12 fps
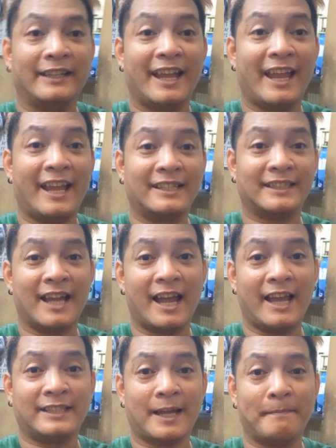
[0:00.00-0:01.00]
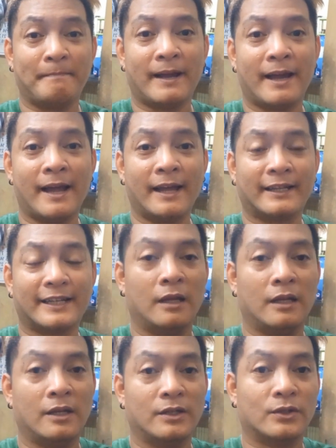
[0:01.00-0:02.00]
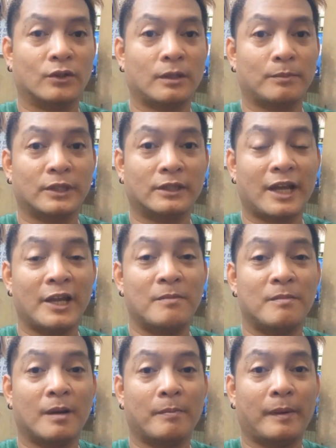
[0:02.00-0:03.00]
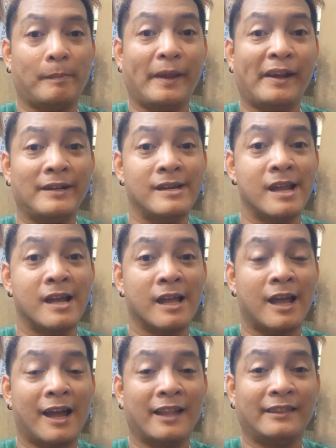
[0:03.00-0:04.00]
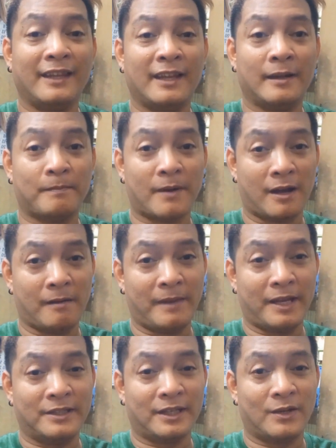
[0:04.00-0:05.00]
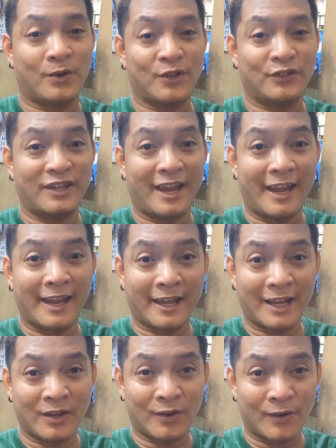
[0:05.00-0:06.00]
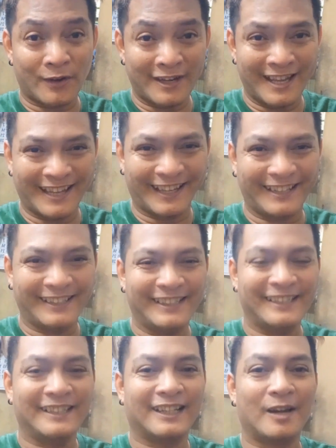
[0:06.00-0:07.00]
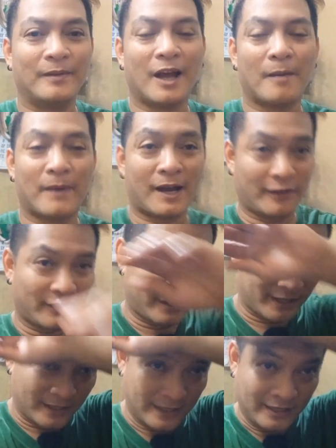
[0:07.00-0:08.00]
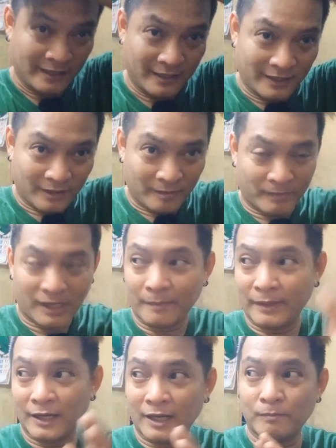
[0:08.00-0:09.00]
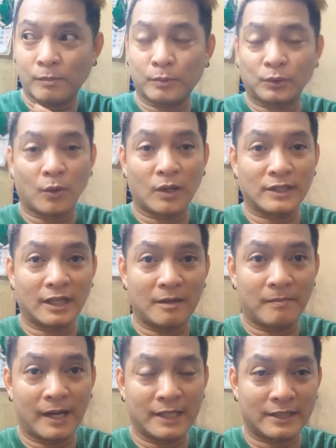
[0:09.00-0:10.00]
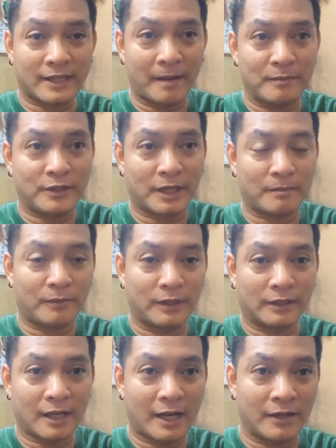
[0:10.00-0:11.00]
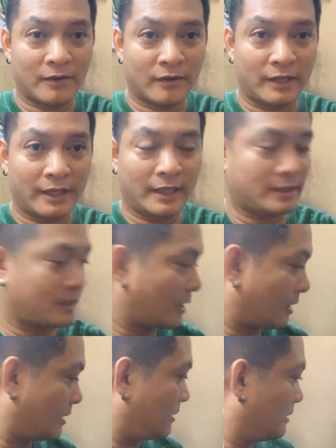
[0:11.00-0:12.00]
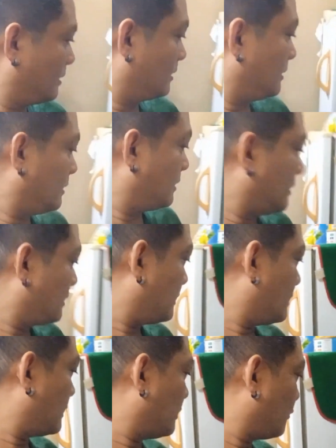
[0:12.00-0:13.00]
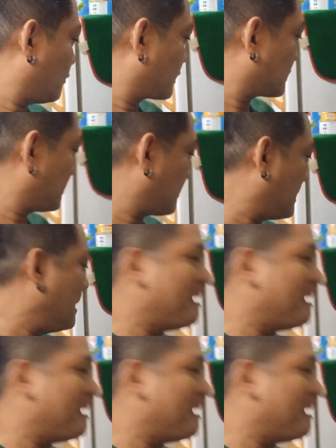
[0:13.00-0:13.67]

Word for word: Yes guys, I'm back. So tapos na tayo mag-prepare ng ating pang medianoche ngayon. Marami nakapagod. Marami na nagpuputukan sa labas. Time check muna tayo. It's uh, Anong oras na ba?